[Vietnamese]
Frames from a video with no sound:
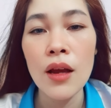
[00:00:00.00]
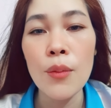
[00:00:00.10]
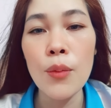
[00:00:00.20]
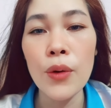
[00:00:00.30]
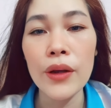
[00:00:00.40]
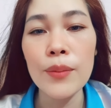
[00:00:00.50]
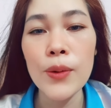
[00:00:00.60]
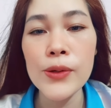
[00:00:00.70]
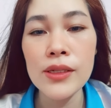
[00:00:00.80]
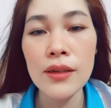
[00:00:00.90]
một cái
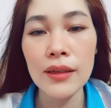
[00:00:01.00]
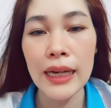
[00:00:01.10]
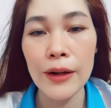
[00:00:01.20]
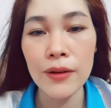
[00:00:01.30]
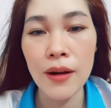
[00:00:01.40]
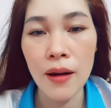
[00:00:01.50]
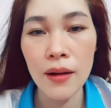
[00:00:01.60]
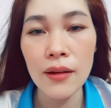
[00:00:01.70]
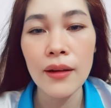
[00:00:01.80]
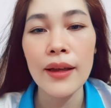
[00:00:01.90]
môi trường nào
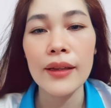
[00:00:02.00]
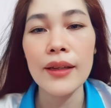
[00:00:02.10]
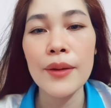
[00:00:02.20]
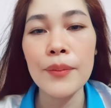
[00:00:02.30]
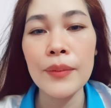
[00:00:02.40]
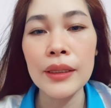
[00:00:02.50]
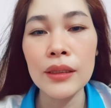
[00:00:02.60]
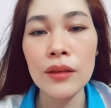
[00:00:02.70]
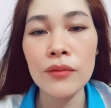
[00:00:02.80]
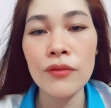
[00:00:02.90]
đó để
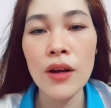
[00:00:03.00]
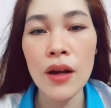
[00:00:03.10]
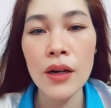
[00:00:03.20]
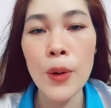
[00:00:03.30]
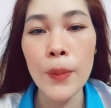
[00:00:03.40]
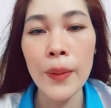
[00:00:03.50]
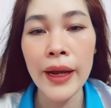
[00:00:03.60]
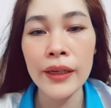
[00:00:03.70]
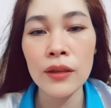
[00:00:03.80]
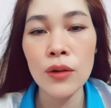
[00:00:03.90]
mình vừa đồng
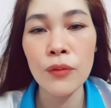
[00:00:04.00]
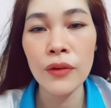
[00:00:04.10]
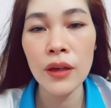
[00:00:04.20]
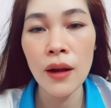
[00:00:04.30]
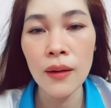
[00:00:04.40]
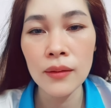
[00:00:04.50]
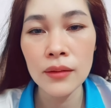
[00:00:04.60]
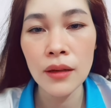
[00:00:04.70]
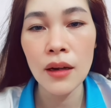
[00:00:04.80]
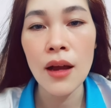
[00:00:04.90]
hành cùng với
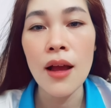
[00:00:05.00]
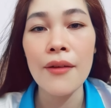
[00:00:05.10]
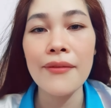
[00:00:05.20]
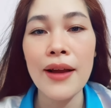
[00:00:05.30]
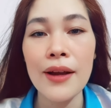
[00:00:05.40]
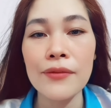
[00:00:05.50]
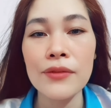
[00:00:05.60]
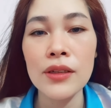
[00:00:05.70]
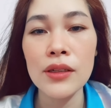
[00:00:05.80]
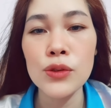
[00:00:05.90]
con được và
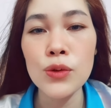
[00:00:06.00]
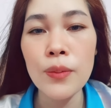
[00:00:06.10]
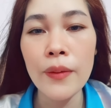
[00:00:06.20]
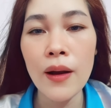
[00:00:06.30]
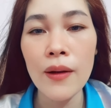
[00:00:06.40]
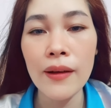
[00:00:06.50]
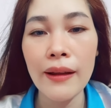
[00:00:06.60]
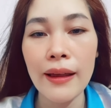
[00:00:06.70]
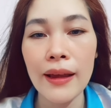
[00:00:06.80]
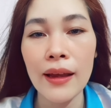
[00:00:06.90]
vừa giúp con
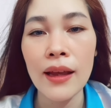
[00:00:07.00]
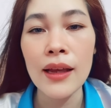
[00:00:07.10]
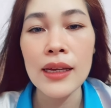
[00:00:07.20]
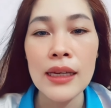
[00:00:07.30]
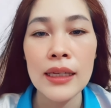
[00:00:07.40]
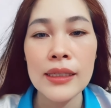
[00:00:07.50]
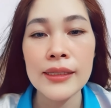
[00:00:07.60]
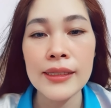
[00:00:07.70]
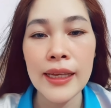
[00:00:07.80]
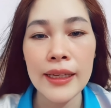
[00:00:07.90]
là
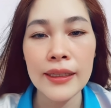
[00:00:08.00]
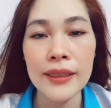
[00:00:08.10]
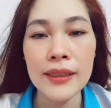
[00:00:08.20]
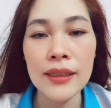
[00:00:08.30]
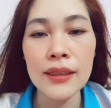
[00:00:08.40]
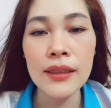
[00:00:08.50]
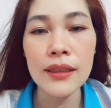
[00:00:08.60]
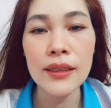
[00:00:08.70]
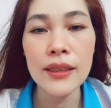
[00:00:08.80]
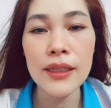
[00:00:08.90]
rèn cái
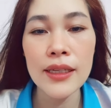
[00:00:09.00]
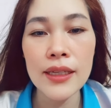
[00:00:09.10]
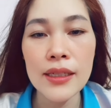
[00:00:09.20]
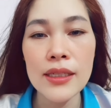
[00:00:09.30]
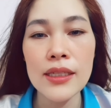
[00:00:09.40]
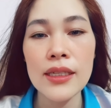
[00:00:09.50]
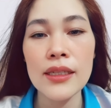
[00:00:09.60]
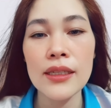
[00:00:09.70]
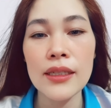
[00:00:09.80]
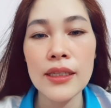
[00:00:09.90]
tính kiên
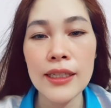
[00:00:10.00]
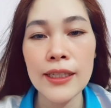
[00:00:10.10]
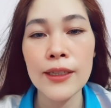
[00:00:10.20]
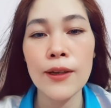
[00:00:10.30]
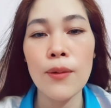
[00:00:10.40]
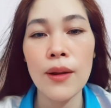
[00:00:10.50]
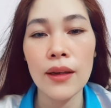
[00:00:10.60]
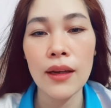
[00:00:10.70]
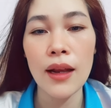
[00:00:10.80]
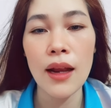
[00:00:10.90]
trì, kỷ
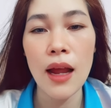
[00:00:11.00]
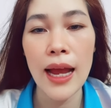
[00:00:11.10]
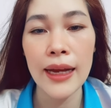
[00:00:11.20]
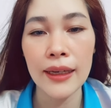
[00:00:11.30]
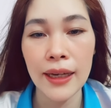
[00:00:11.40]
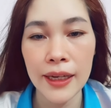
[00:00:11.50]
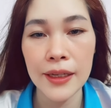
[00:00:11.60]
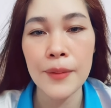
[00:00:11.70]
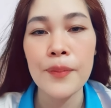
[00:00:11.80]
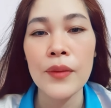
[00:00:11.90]
luật hàng ngày,